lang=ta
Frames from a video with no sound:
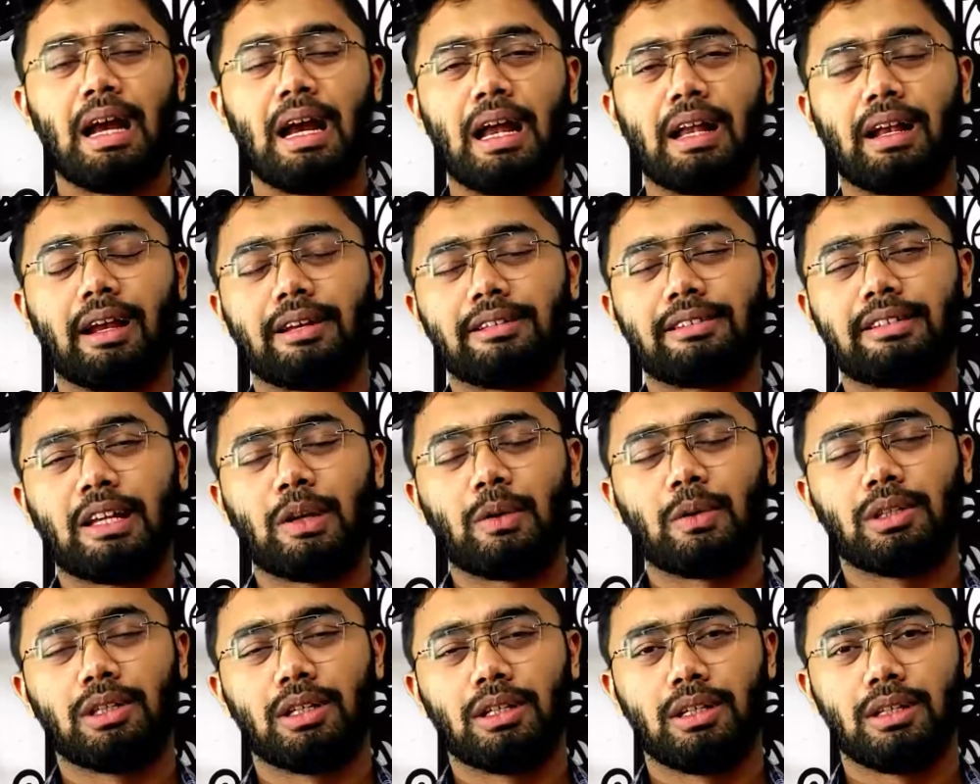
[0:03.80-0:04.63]
ஐகாய்ஸ் இன்றைக்கி
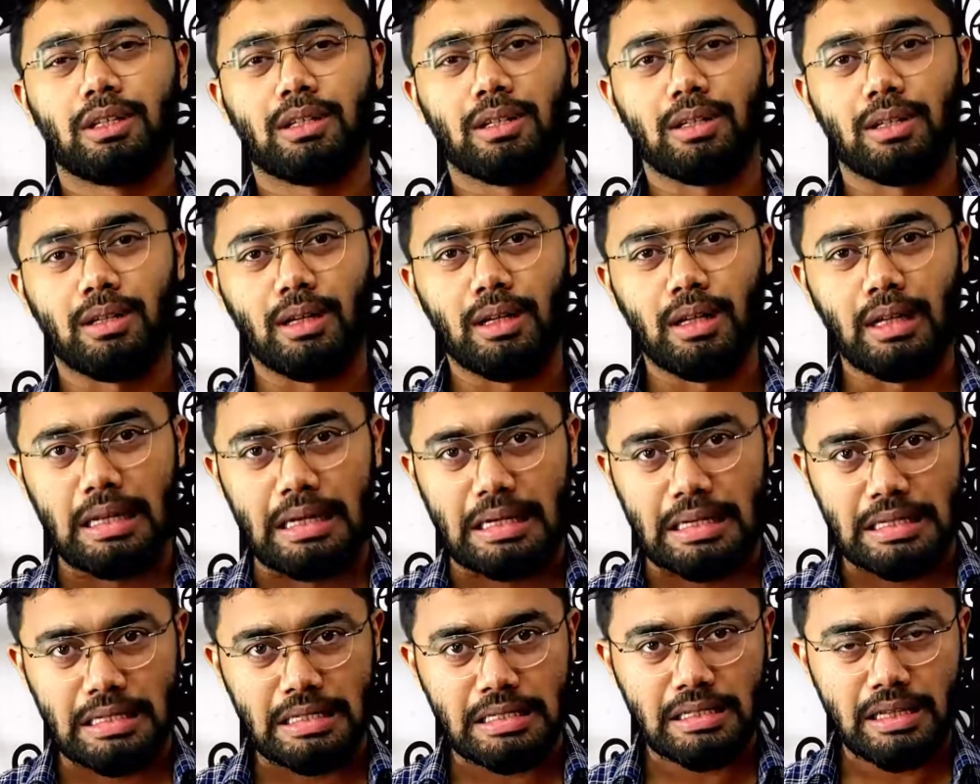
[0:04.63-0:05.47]
வந்து
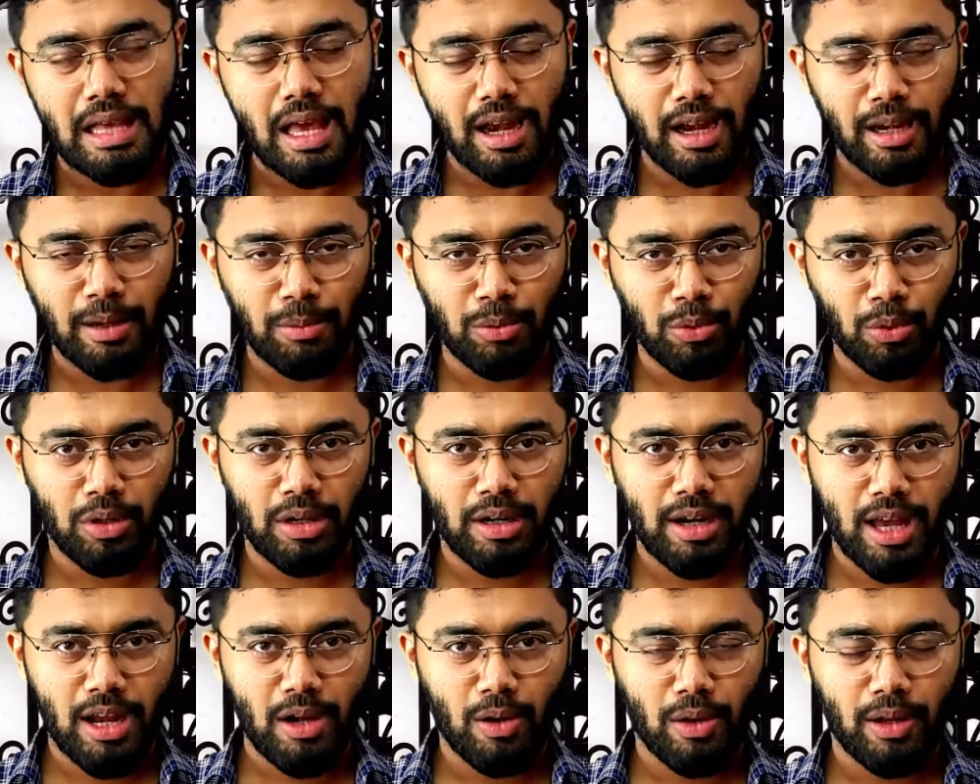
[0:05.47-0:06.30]
ரிச் டேர் அண்ட் புவர்
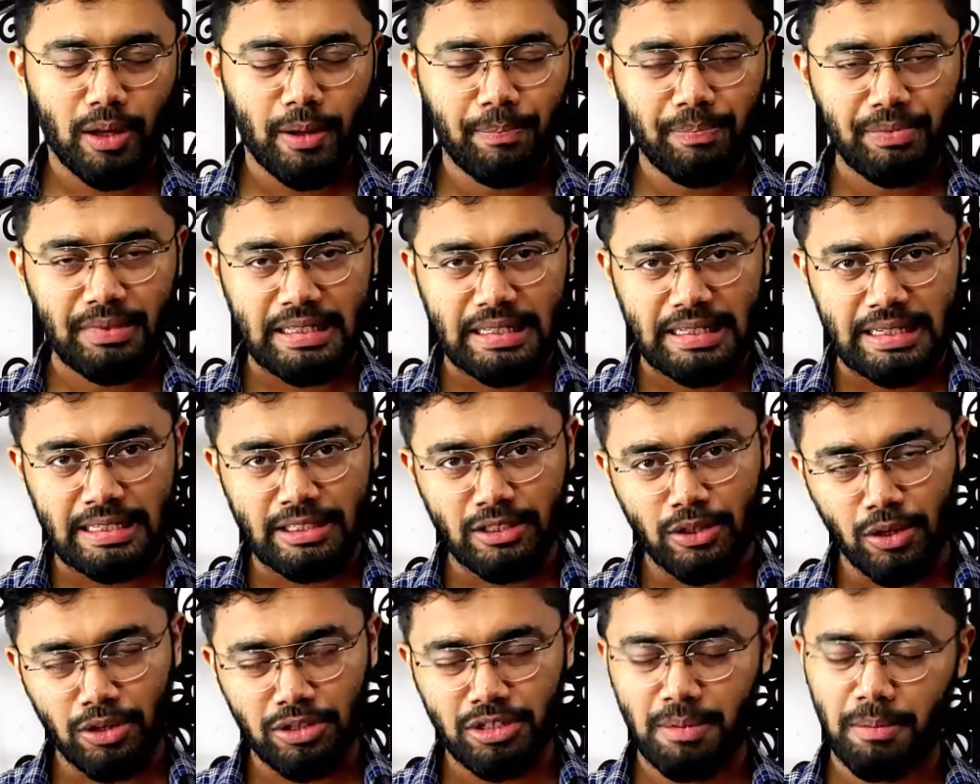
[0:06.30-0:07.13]
டேரோட
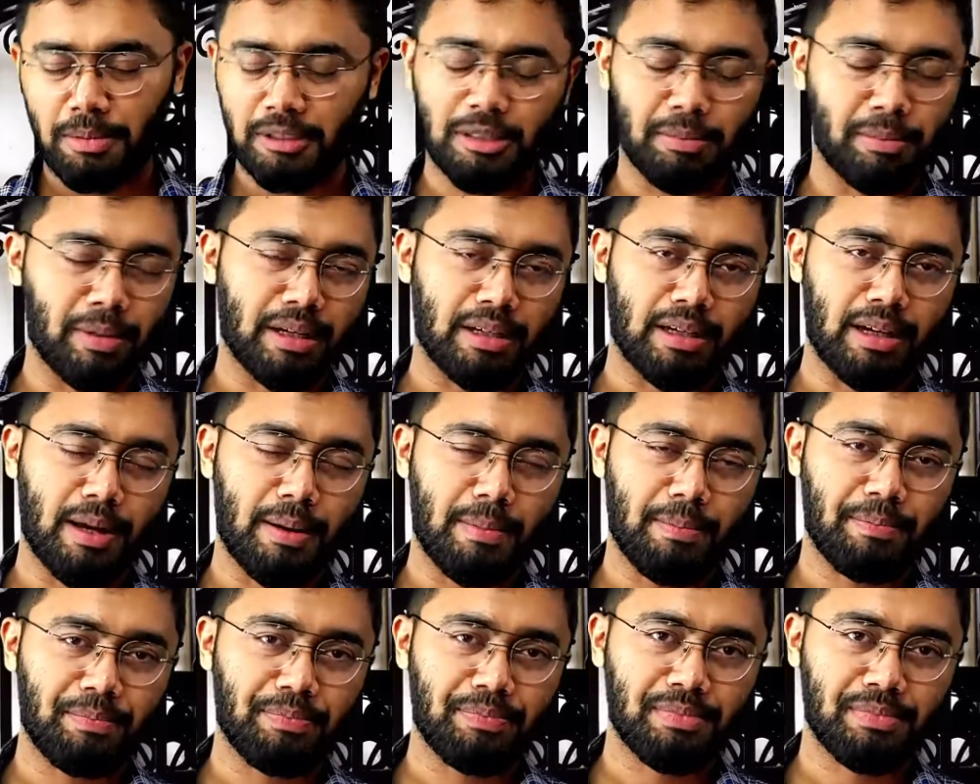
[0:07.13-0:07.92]
இன்ட்ரொடக்ஷன் பற்றி பார்க்கலாம்